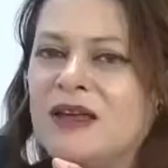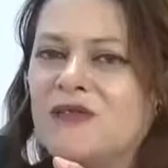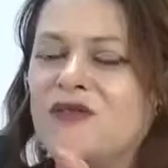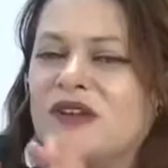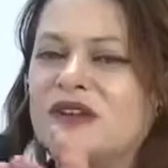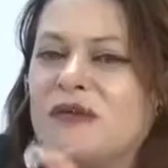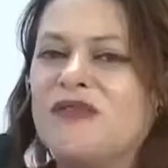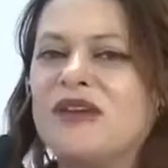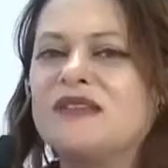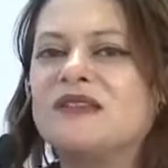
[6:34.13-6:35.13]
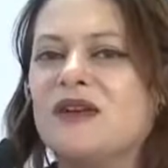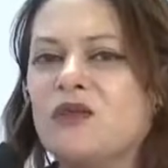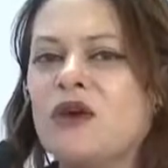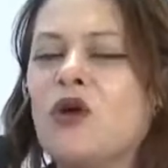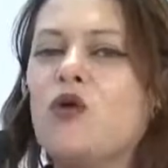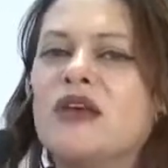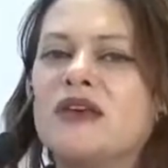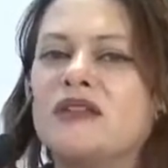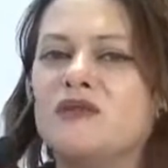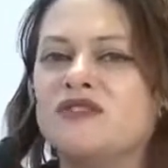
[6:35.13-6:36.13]
vou fazer uma avaliação. O que,
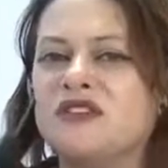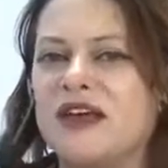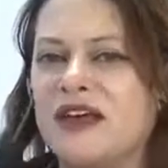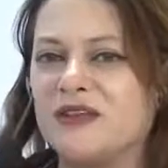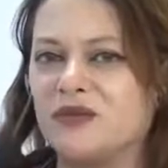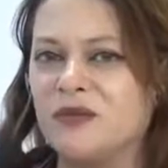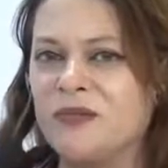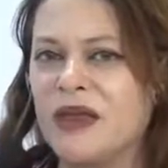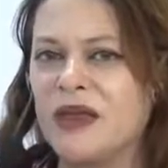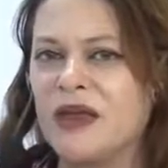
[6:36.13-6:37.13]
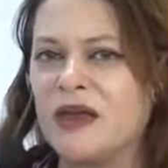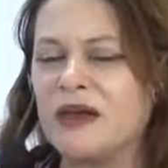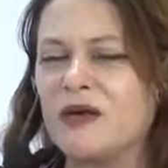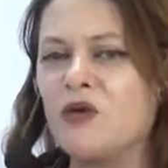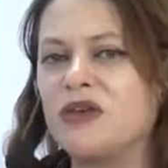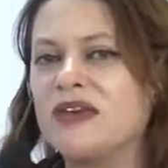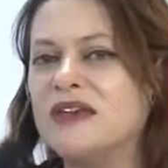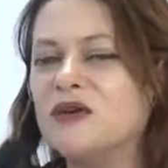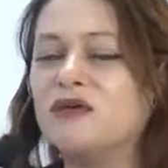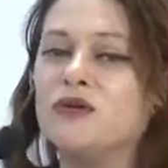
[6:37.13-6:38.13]
que deu certo, o que, que
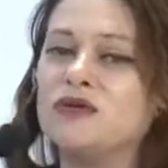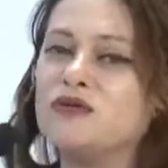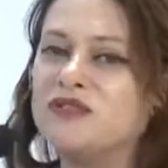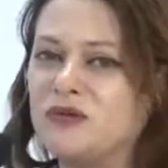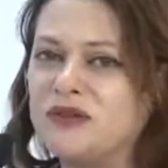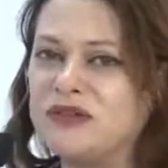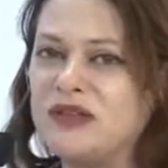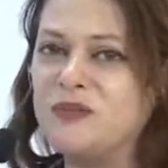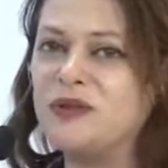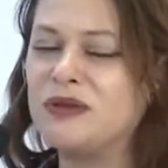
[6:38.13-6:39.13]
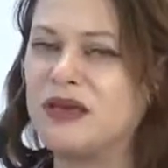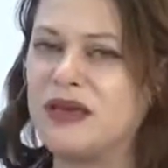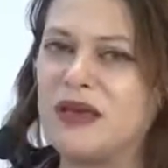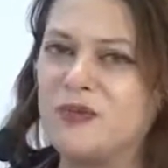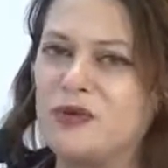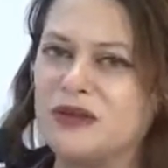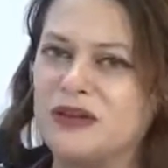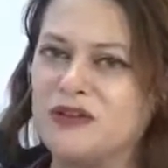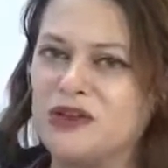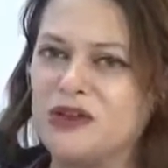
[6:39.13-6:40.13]
não deu tão certo assim, por que, que é
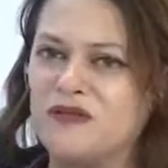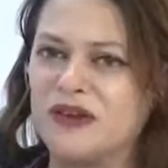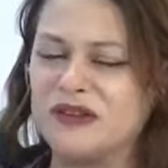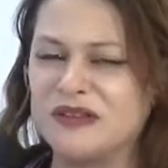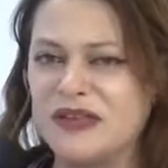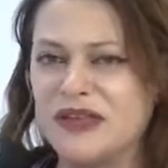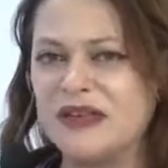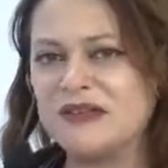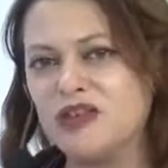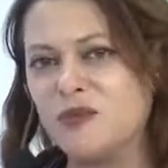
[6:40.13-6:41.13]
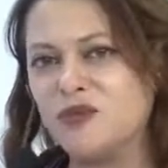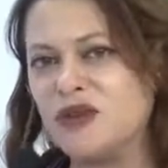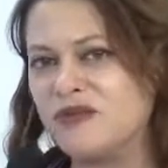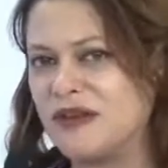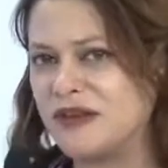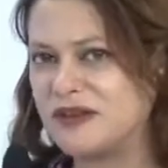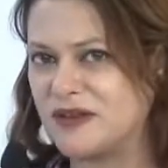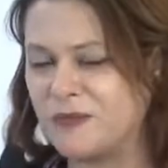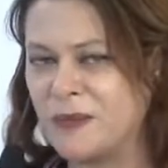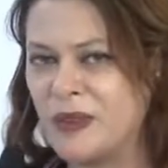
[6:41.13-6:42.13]
importante a gente fazer esse tipo de avaliação?
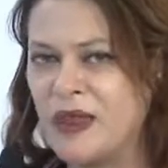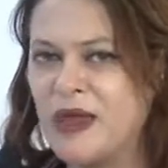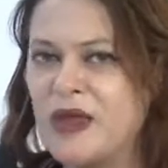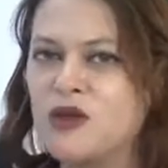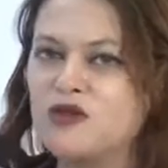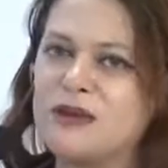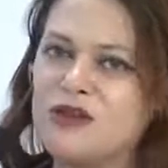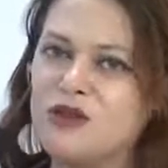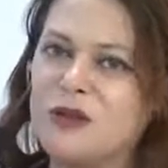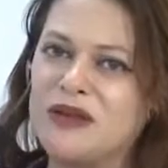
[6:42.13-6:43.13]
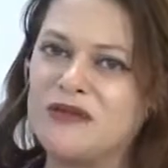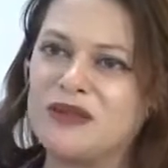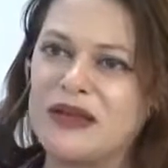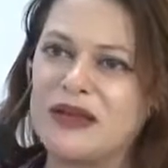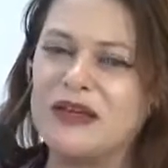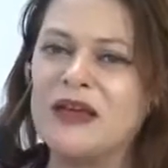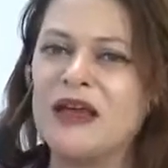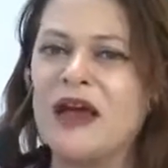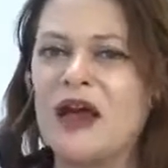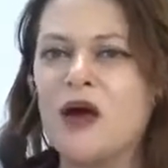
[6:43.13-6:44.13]
Justamente para evitar que
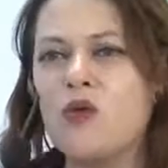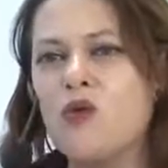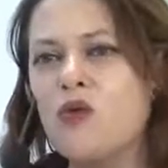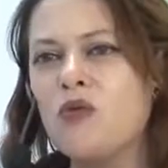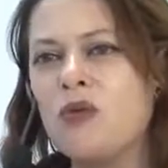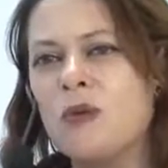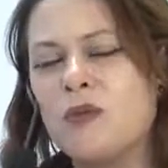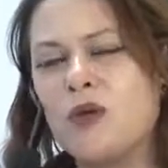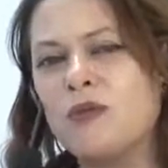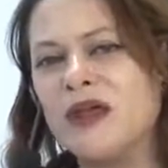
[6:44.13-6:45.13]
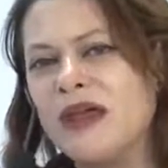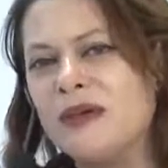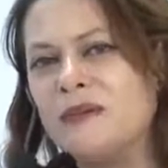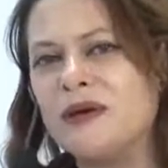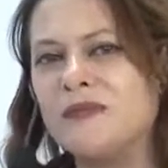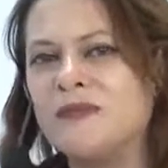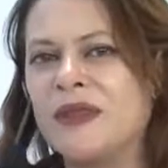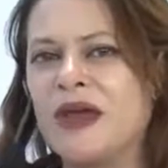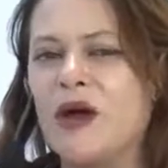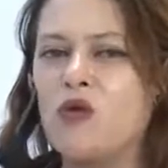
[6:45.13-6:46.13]
algum problema,
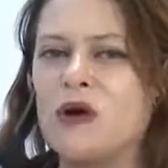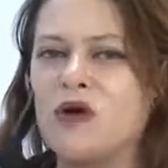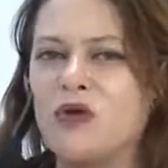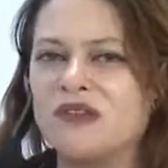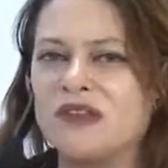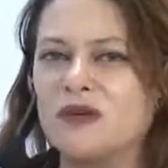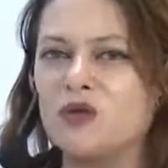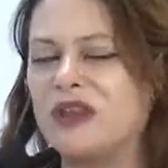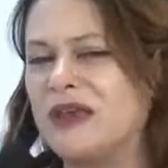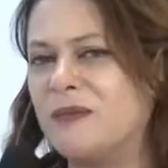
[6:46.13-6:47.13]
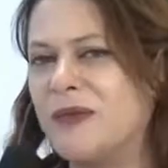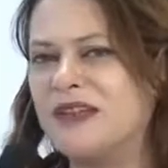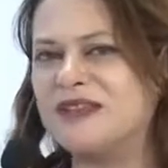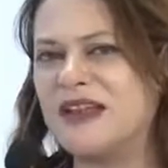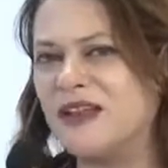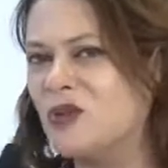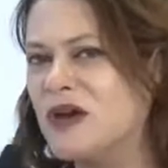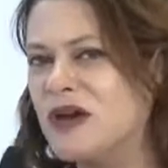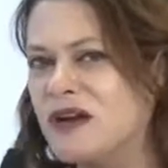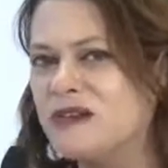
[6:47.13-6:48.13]
alguma coisa que eu não tenha pensado
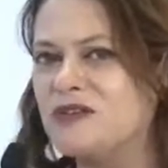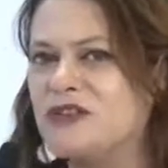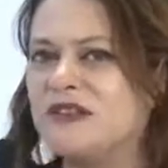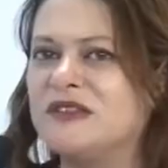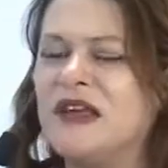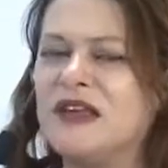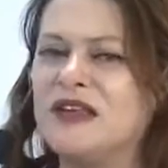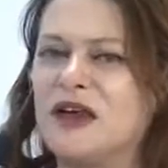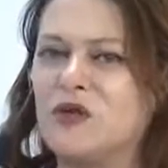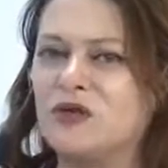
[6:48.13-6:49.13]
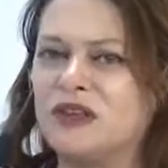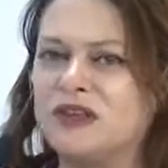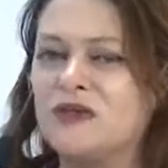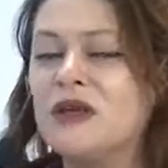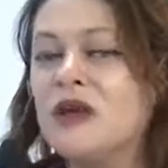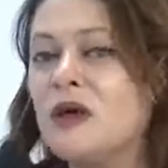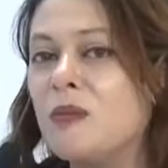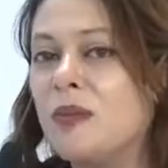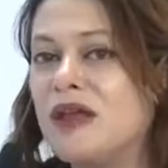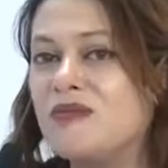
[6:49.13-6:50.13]
antes, que aconteceu,
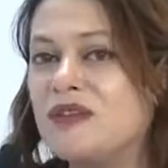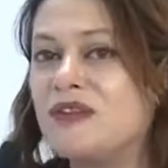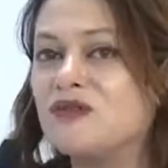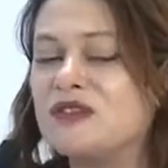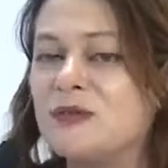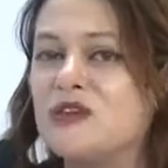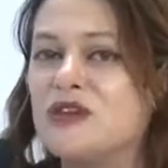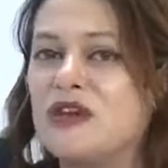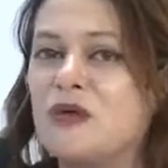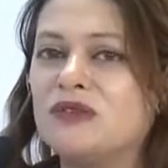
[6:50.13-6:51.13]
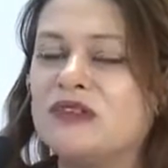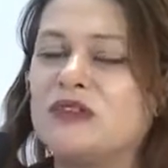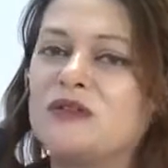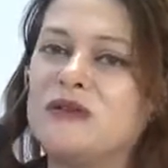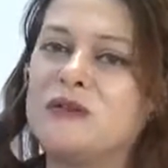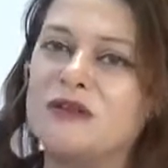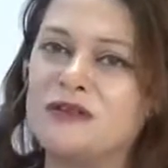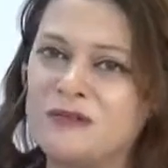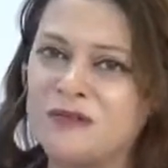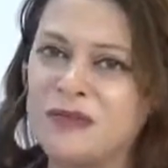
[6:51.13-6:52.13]
para evitar justamente que aconteça
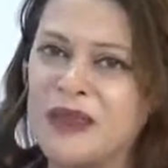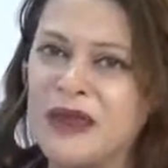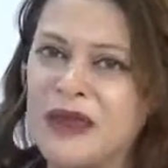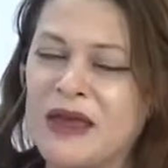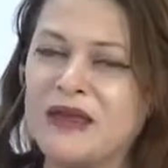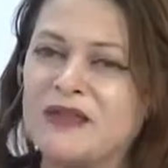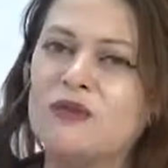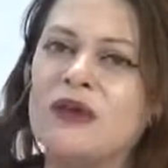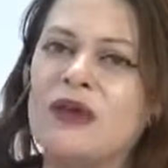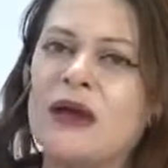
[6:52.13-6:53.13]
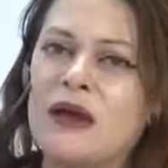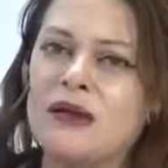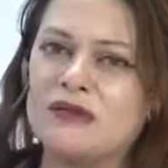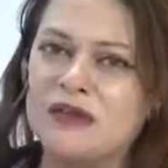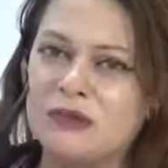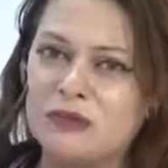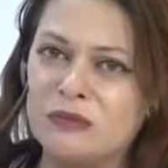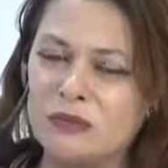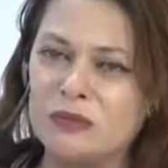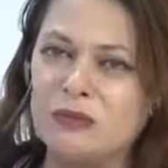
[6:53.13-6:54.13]
novamente. Então, se
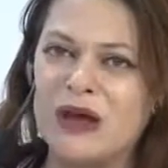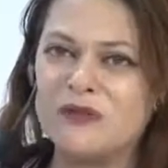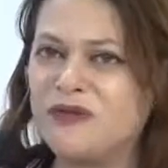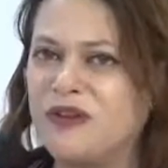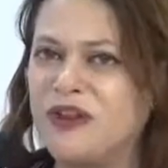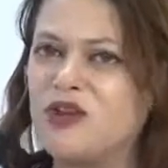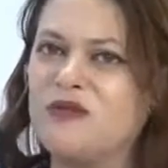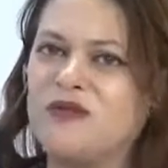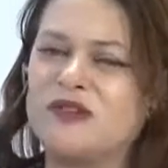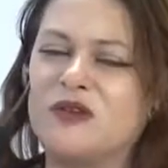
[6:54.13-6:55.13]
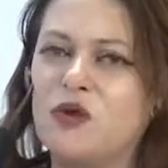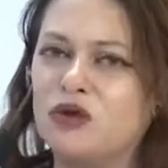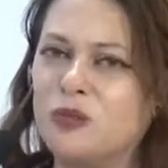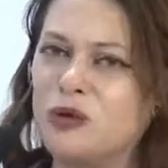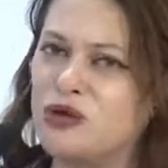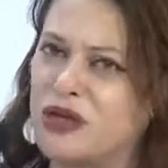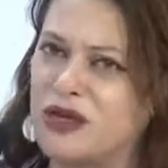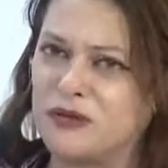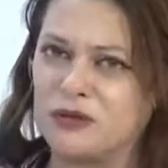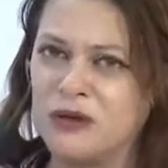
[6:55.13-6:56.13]
mais para frente eu for fazer um outro
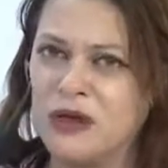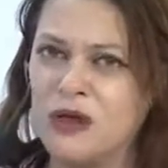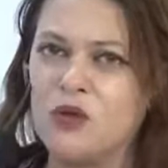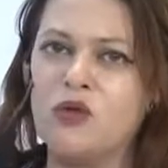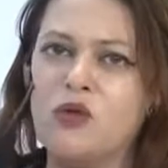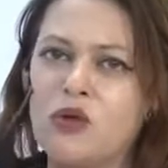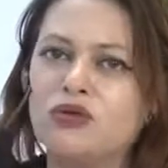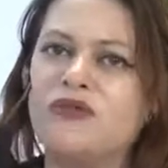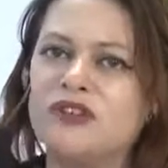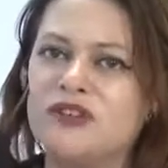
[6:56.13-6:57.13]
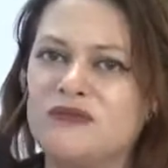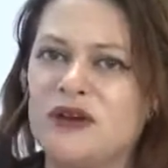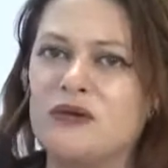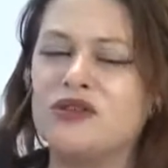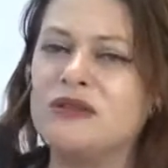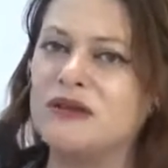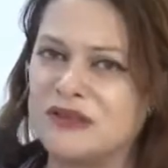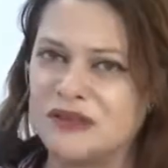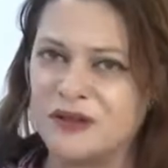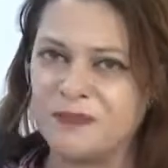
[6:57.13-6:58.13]
projeto, um outro festival de
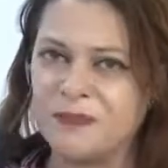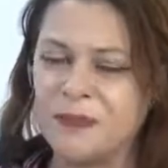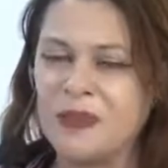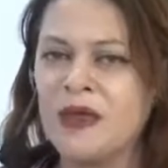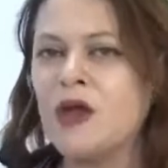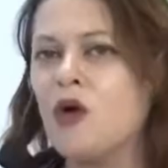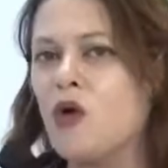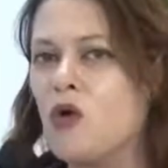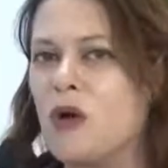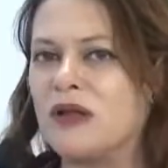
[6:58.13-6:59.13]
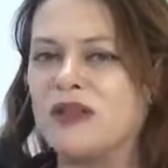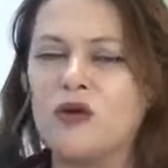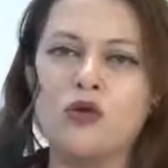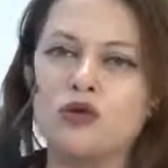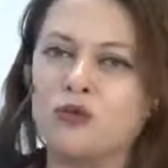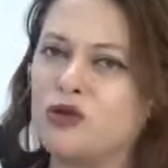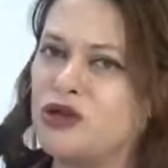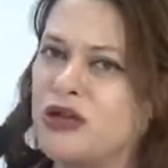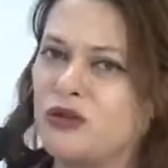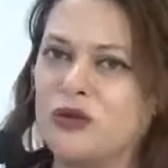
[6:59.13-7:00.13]
dança, ou até um outro
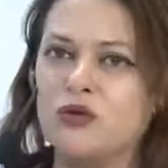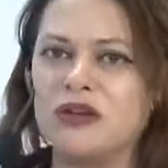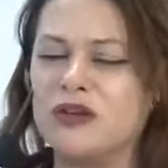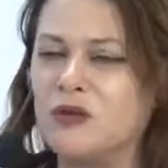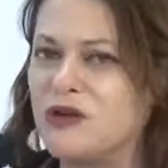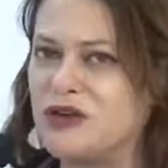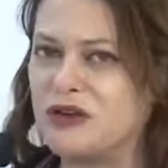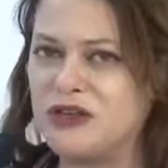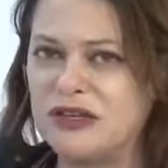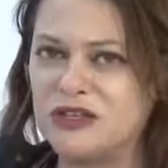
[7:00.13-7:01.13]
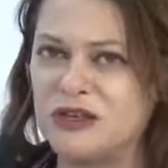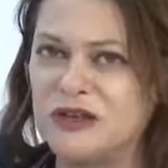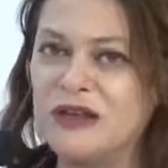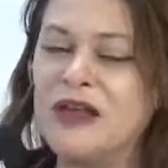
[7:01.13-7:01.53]
projeto em outra linguagem artística,